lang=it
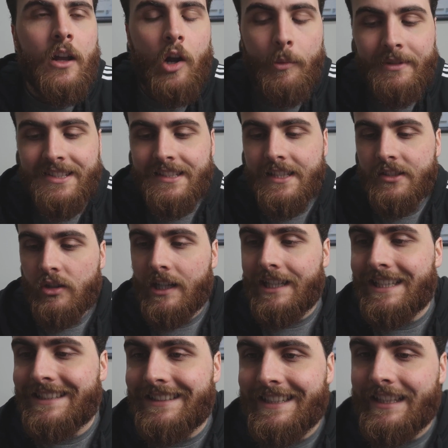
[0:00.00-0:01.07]
Come si titola
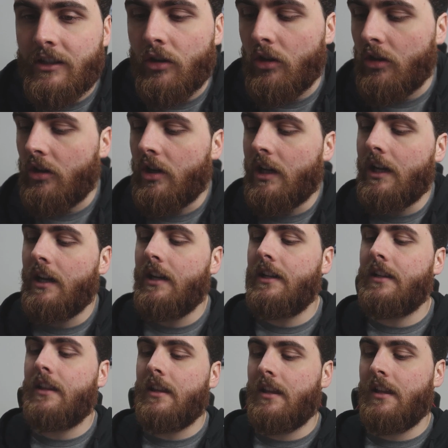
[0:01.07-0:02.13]
l'articolo?
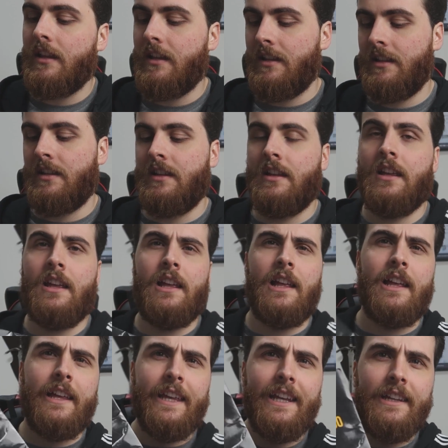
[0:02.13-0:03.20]

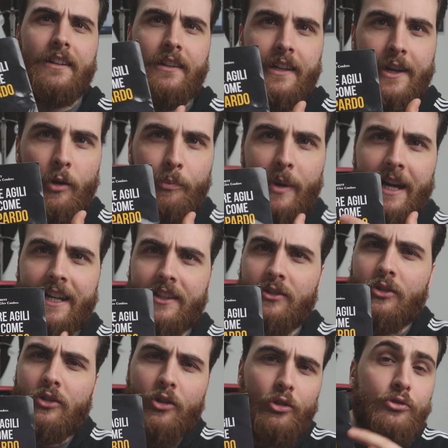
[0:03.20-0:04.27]
Il
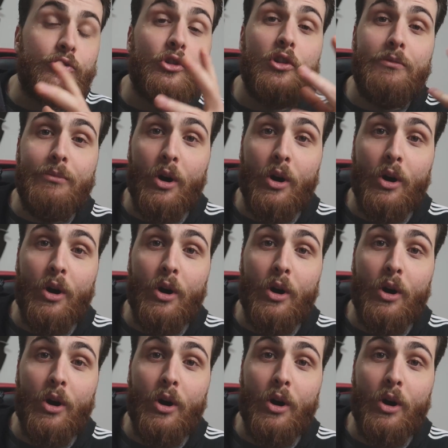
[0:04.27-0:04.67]
leopardo contro il